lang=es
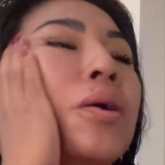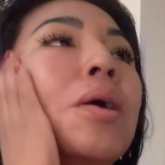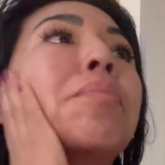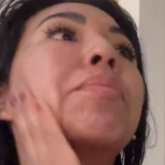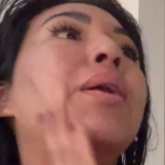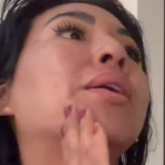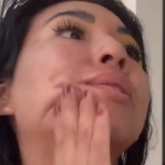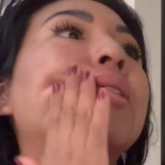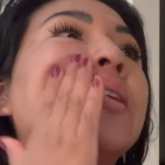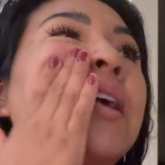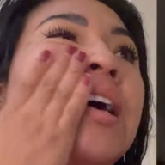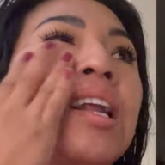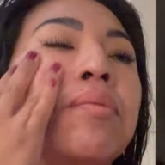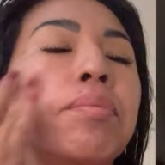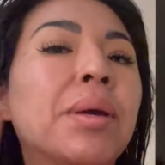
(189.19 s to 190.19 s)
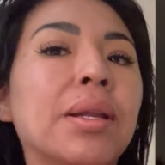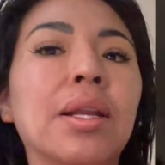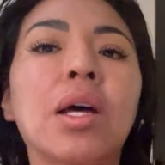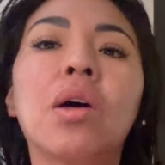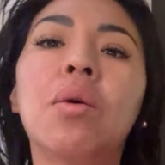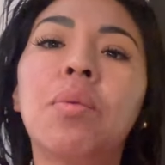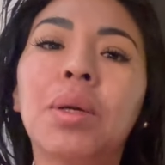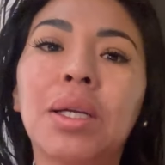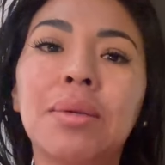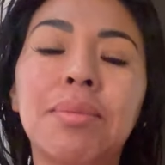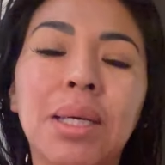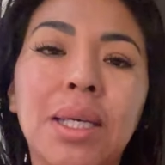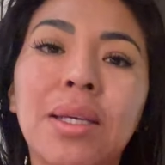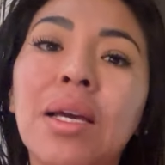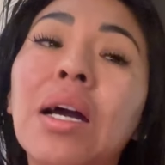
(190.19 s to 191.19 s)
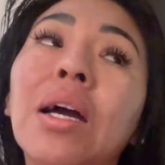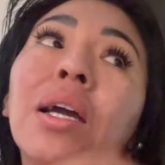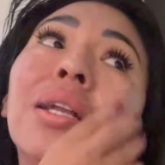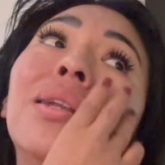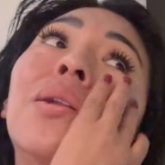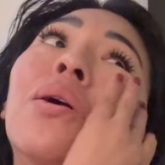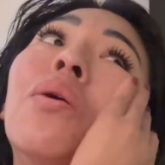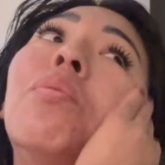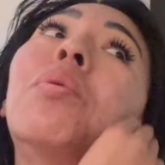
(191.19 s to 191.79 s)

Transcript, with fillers: que practicar el peinado porque el maquillaje no,